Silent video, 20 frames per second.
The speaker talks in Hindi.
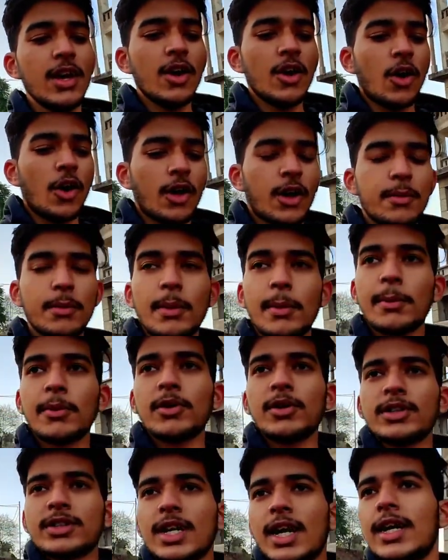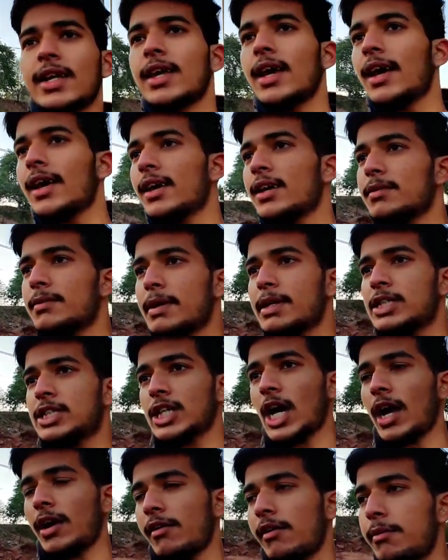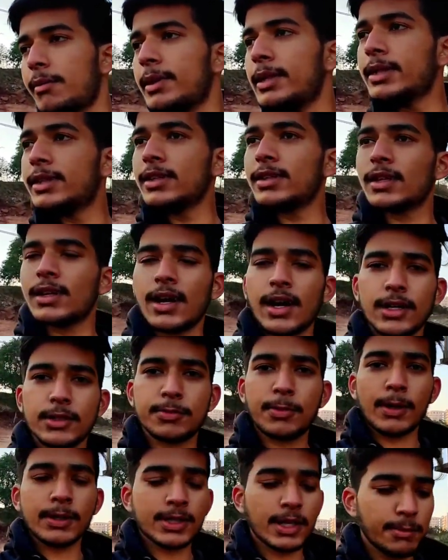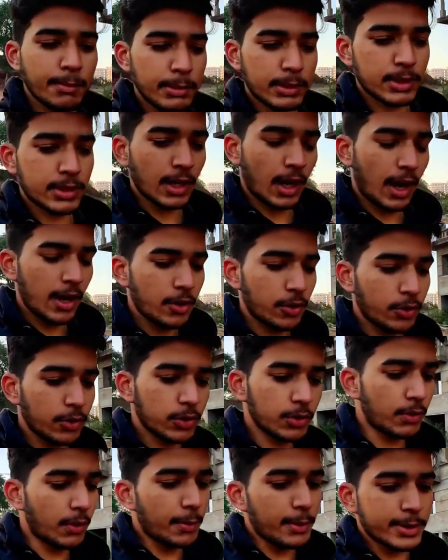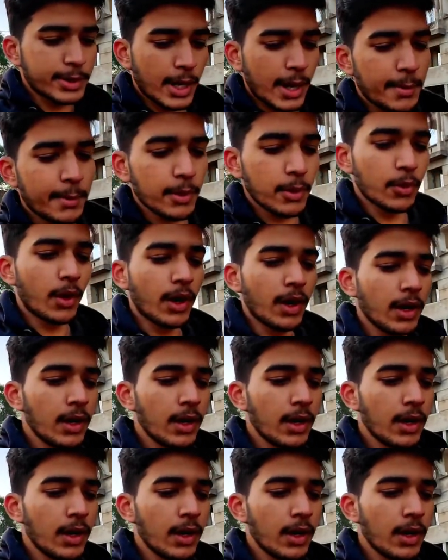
और अभी हम लोग डिसाइड किया है कि भाई चाय वाय मिलती है ज़रा पास कहीं पर चाय होगी तो वहाँ पर चाय पीऊँगा